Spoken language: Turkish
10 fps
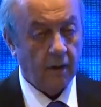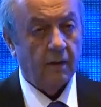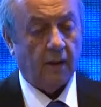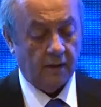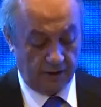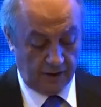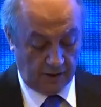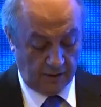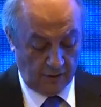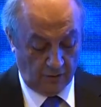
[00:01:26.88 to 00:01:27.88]

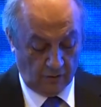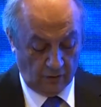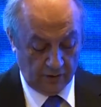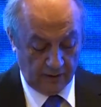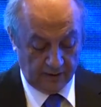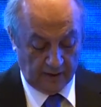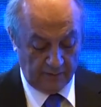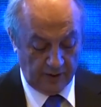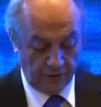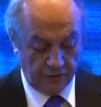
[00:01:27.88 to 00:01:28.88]
Yaklaşık 10
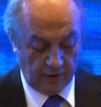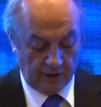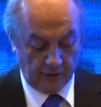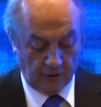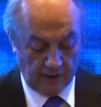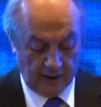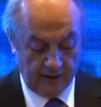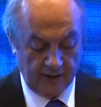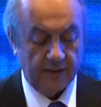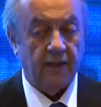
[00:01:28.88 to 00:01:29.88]
yıldan beri sürekli
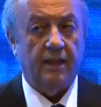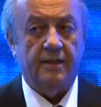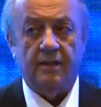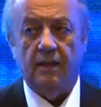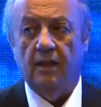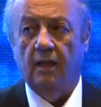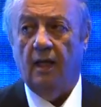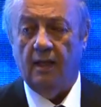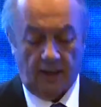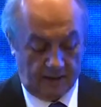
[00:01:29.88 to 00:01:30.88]
olarak siyasi
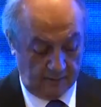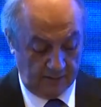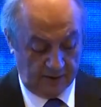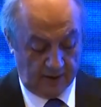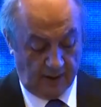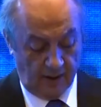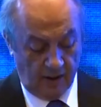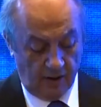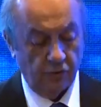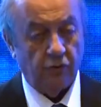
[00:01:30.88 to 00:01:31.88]
hayatımızda
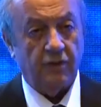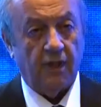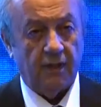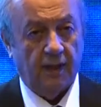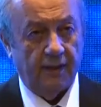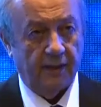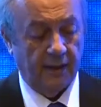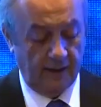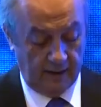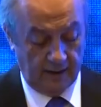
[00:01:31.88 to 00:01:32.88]
yüksek
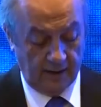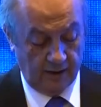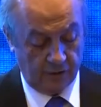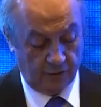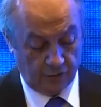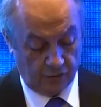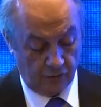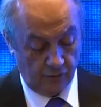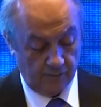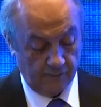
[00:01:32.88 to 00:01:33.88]
adrenalinle
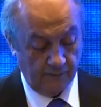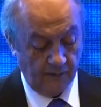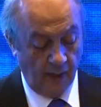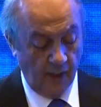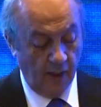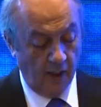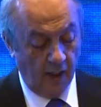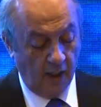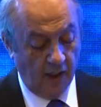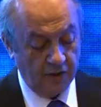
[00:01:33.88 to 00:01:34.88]
yaşıyoruz.
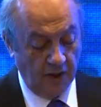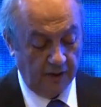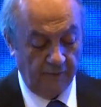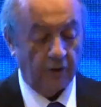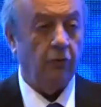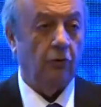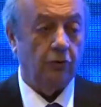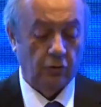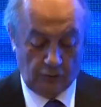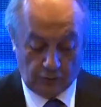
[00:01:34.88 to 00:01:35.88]
Heyecan ve
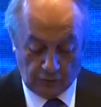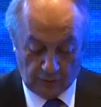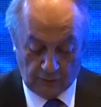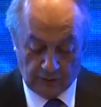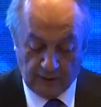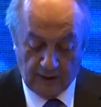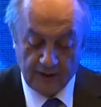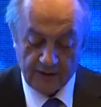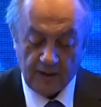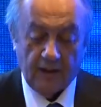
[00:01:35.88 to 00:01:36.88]
korku durumunda
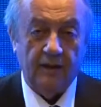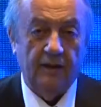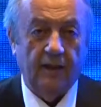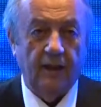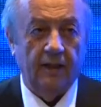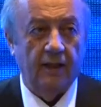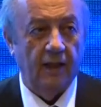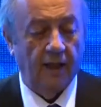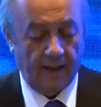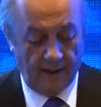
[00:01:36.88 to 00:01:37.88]
salgılanan
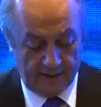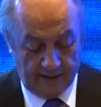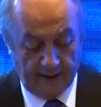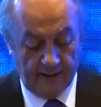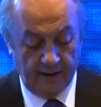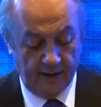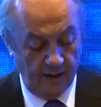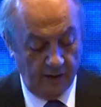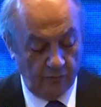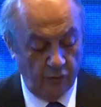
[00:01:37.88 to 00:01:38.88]
adrenalin
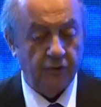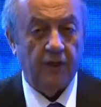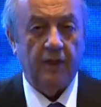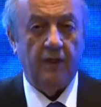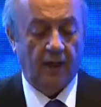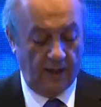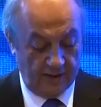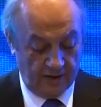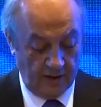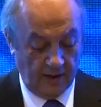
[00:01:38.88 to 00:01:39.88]
bünyeyi
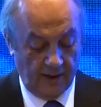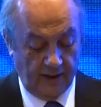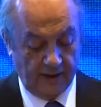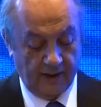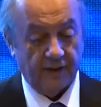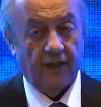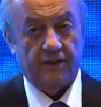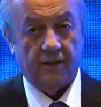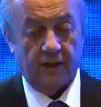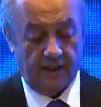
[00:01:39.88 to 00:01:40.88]
acil harekete
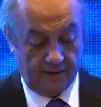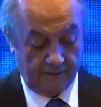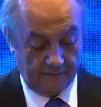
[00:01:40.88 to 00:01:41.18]
hazırlar.